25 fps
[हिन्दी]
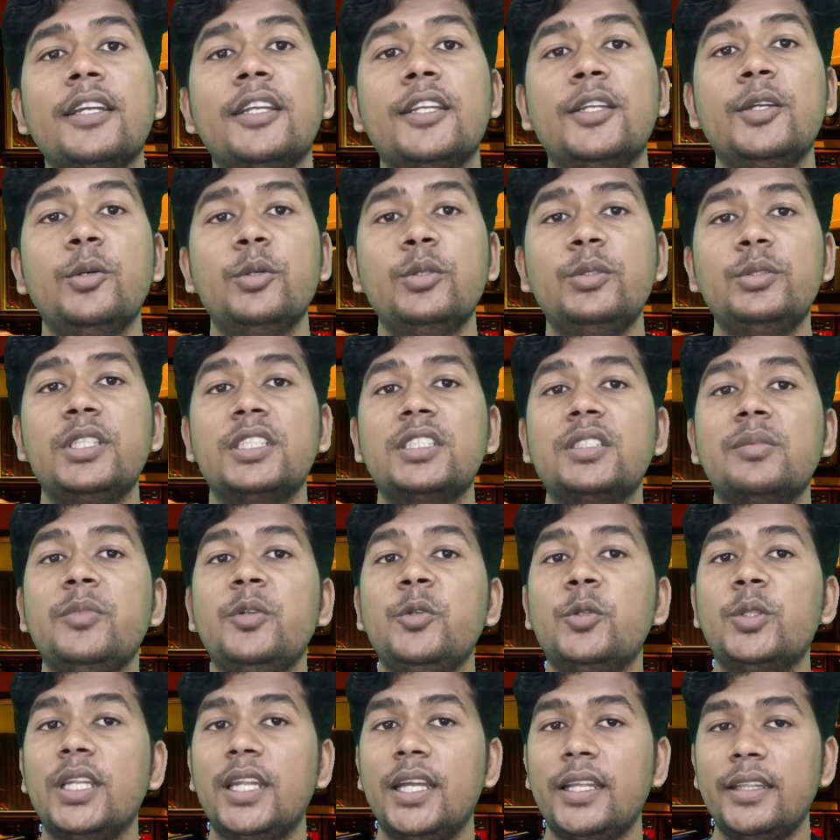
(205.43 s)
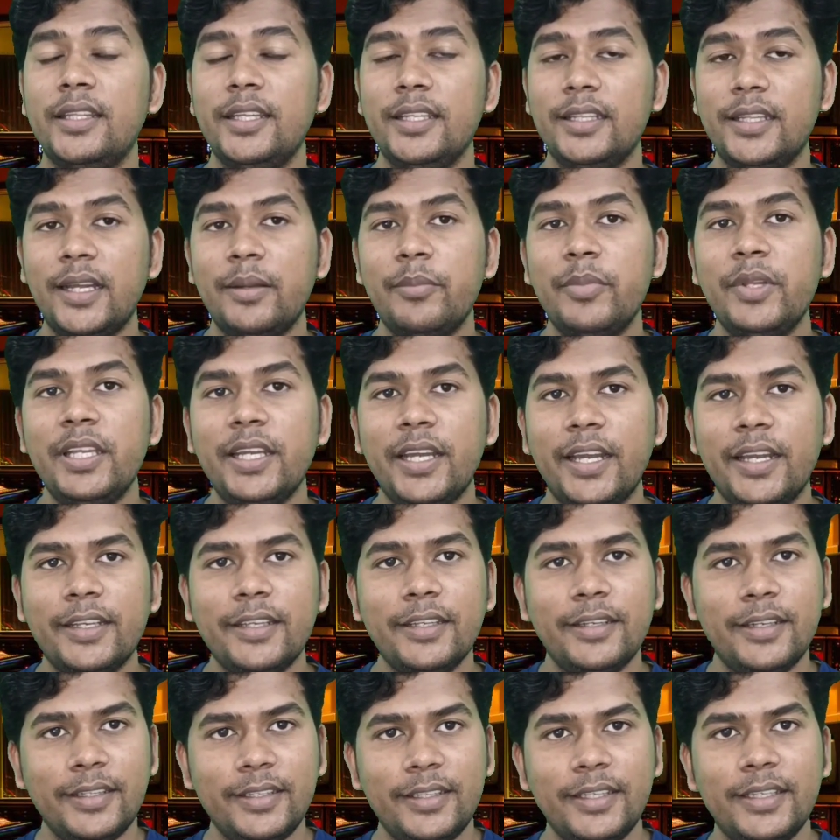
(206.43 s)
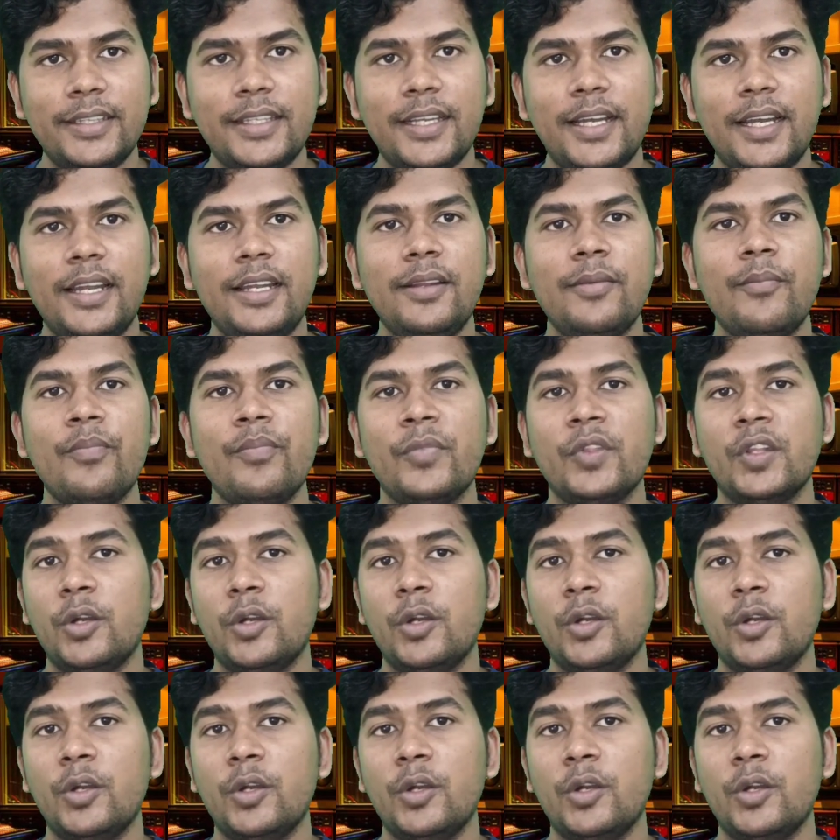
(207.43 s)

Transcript: कि वो सच में उतना देता भी है कि नहीं देता है